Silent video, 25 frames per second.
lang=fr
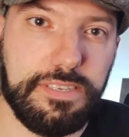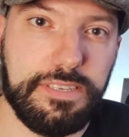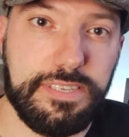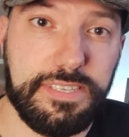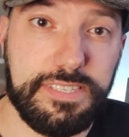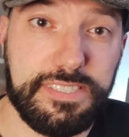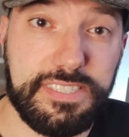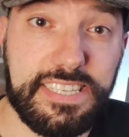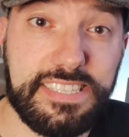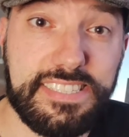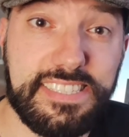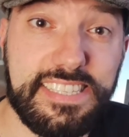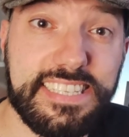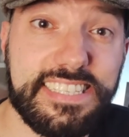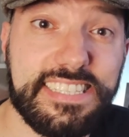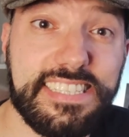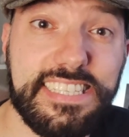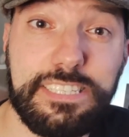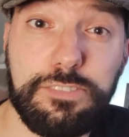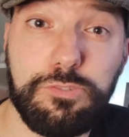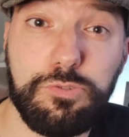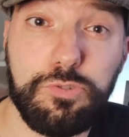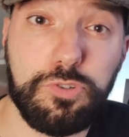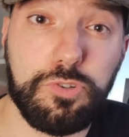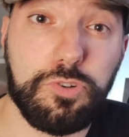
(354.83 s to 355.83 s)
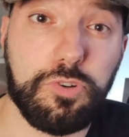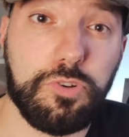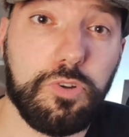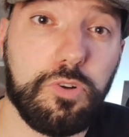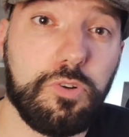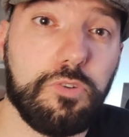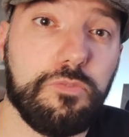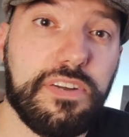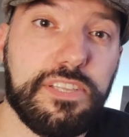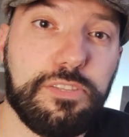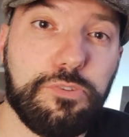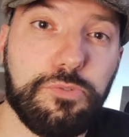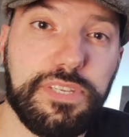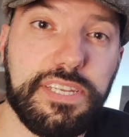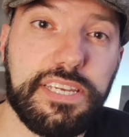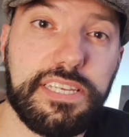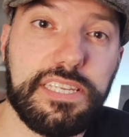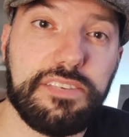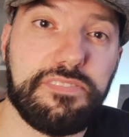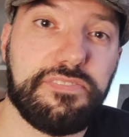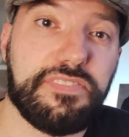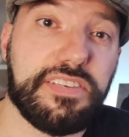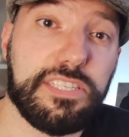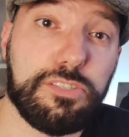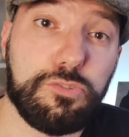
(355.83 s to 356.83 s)
Cette technique du collant va donner un
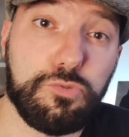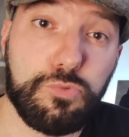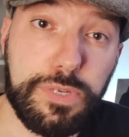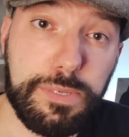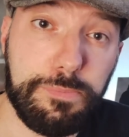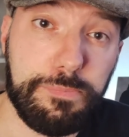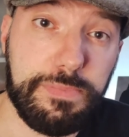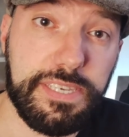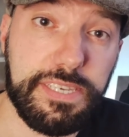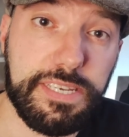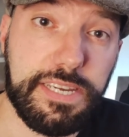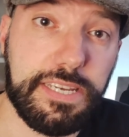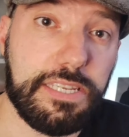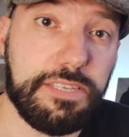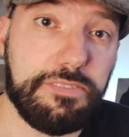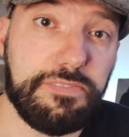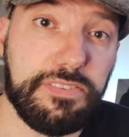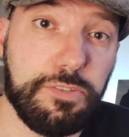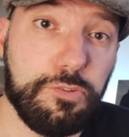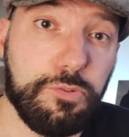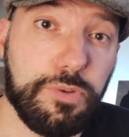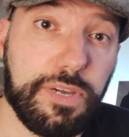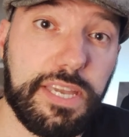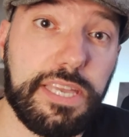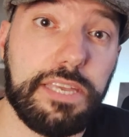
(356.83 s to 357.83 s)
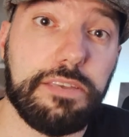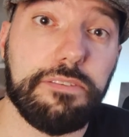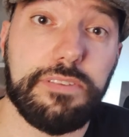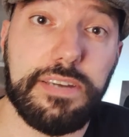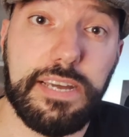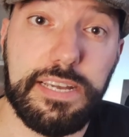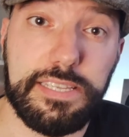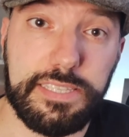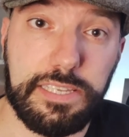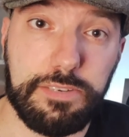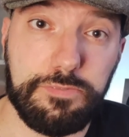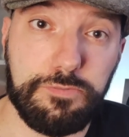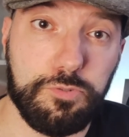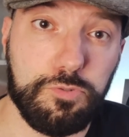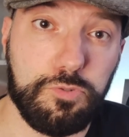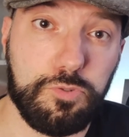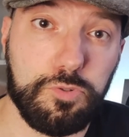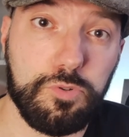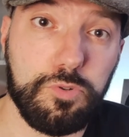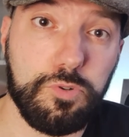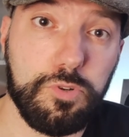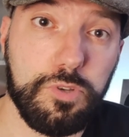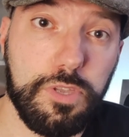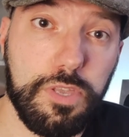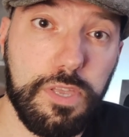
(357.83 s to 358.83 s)
effet dreamy, un effet de rêve à ta
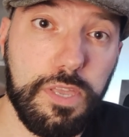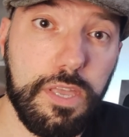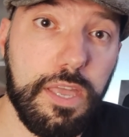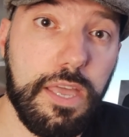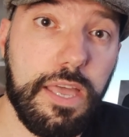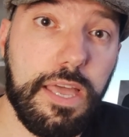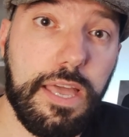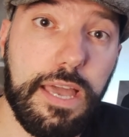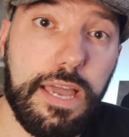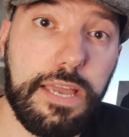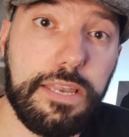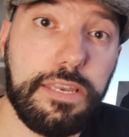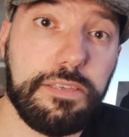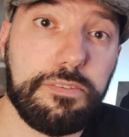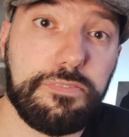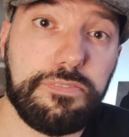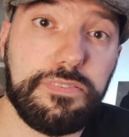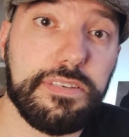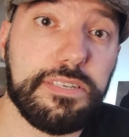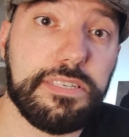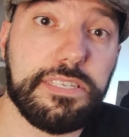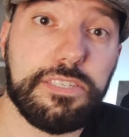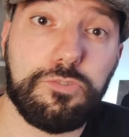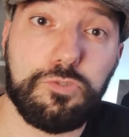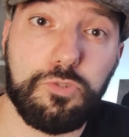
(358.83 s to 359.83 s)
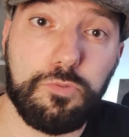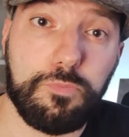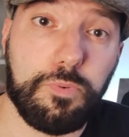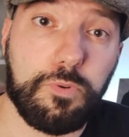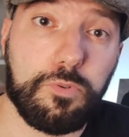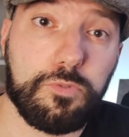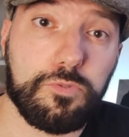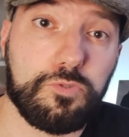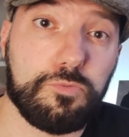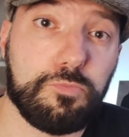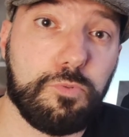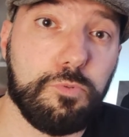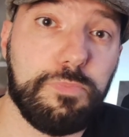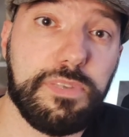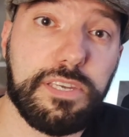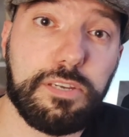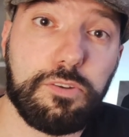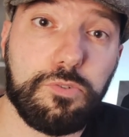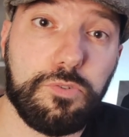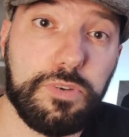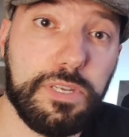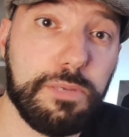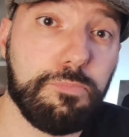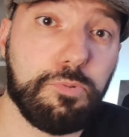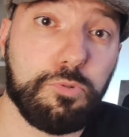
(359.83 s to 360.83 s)
photo, un effet qui je pense peut bien
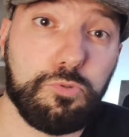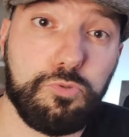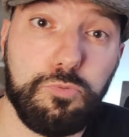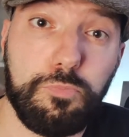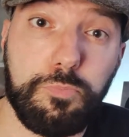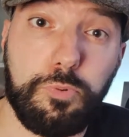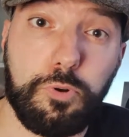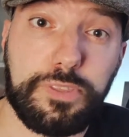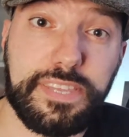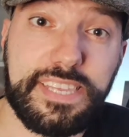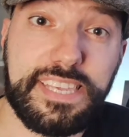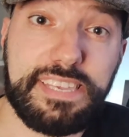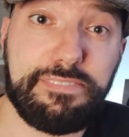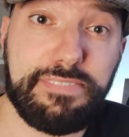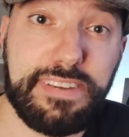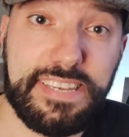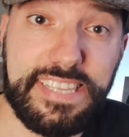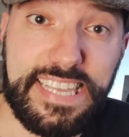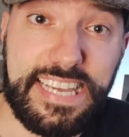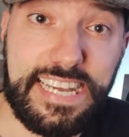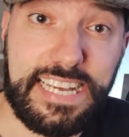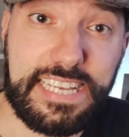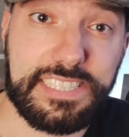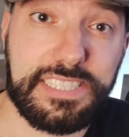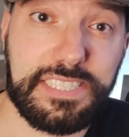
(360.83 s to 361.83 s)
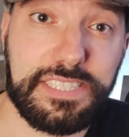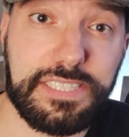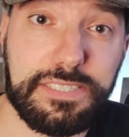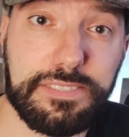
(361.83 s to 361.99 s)
coller pour du portrait fine art.